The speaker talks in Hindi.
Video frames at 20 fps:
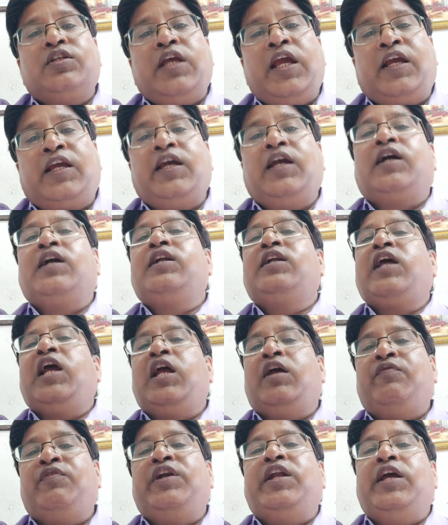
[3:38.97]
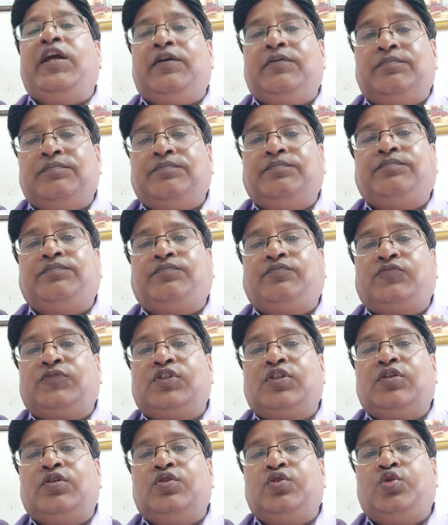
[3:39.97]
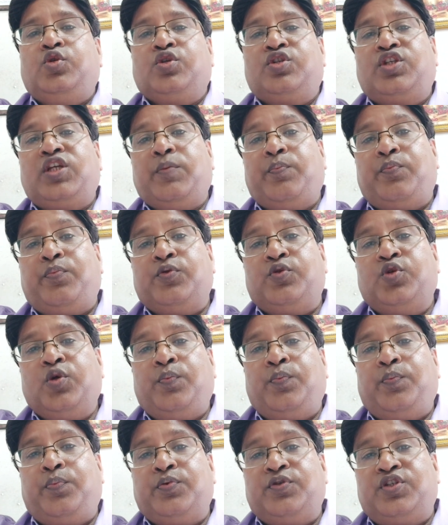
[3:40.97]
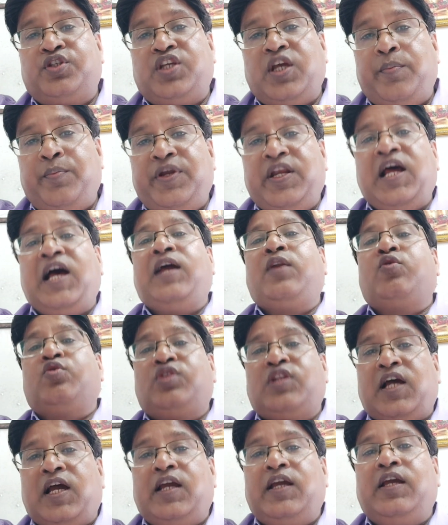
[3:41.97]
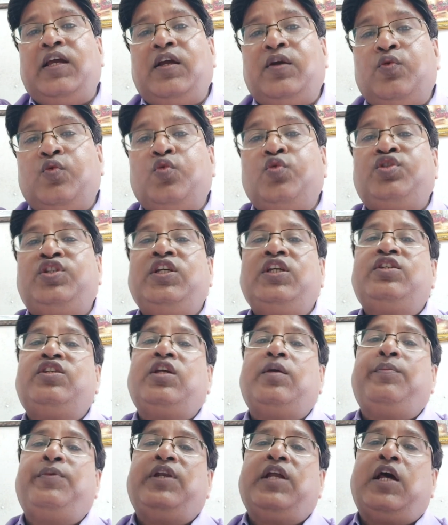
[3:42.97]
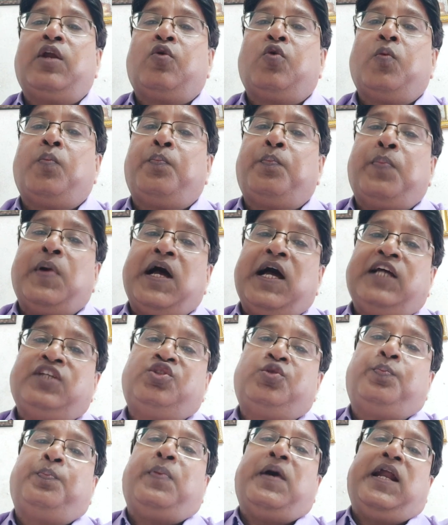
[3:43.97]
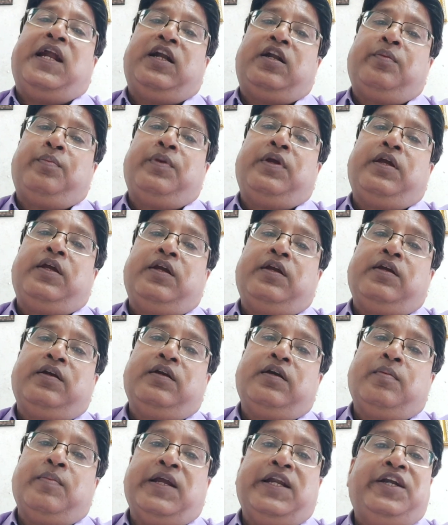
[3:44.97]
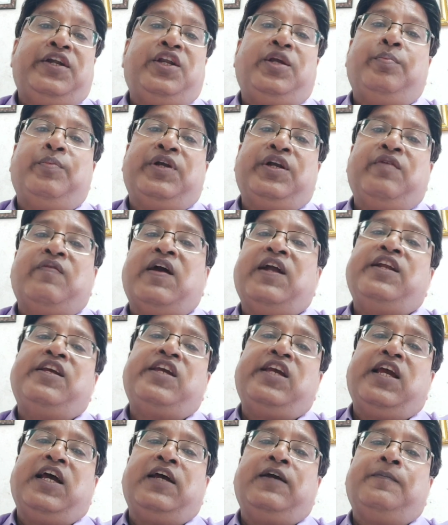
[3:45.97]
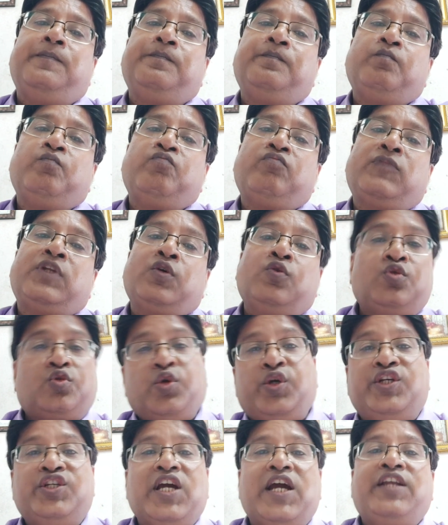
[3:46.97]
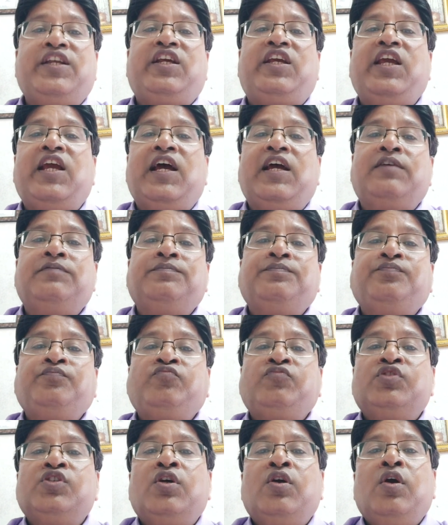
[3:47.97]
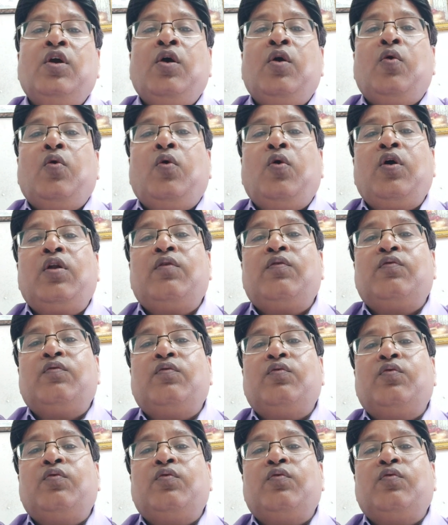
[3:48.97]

एक एक घंटा एवरी डे जो से, जो सेमिनार होता है उसी सेमिनार को पांच पार्ट में हमारी टीम ने डिवाइड किया है उसको डिजाइन किया है और